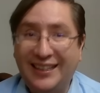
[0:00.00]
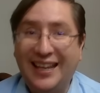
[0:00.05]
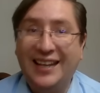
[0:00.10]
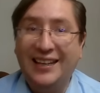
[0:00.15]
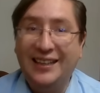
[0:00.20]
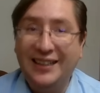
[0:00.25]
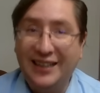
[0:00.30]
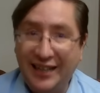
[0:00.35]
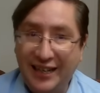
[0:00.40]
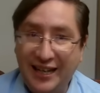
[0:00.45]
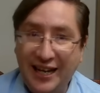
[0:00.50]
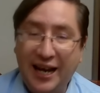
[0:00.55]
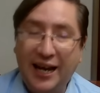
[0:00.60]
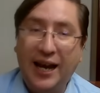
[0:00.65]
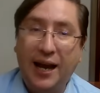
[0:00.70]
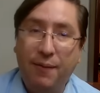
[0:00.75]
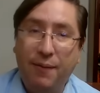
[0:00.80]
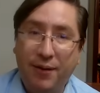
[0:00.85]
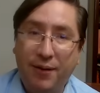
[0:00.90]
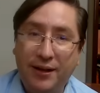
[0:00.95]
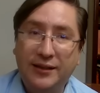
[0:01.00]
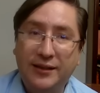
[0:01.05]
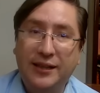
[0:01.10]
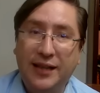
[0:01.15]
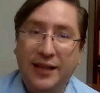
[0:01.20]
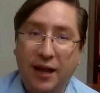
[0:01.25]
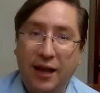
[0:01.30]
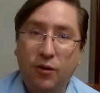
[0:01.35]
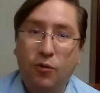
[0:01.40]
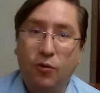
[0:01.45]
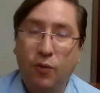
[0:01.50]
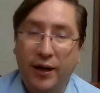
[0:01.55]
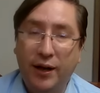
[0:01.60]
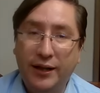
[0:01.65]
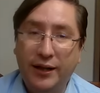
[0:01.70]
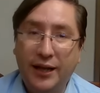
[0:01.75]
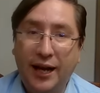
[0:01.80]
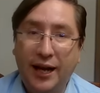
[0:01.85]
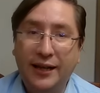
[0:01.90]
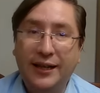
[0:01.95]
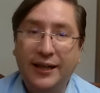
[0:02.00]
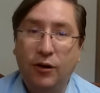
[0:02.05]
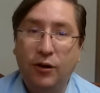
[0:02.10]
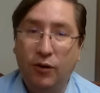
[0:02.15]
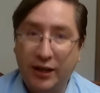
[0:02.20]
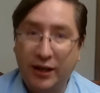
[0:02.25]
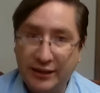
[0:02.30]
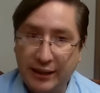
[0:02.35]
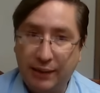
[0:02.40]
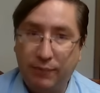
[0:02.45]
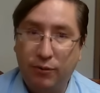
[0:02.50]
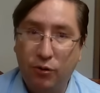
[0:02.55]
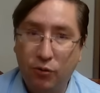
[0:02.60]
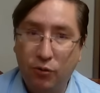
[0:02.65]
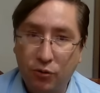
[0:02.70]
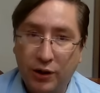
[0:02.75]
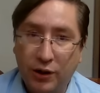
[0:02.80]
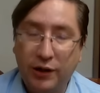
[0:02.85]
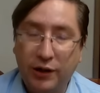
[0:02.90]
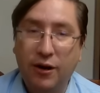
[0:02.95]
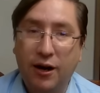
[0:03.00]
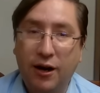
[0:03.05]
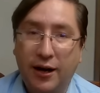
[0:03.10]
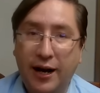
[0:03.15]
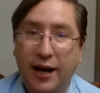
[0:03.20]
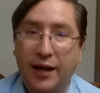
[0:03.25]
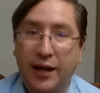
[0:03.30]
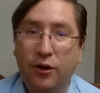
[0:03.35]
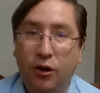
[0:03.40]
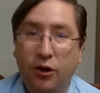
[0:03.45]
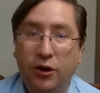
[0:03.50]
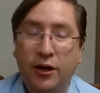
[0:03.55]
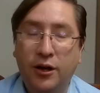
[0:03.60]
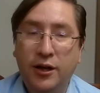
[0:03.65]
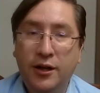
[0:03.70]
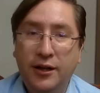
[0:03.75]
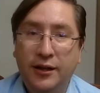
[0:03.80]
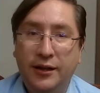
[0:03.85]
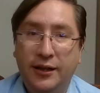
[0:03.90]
tendría que haberse dado cuenta de lo que estaba ocurriendo alrededor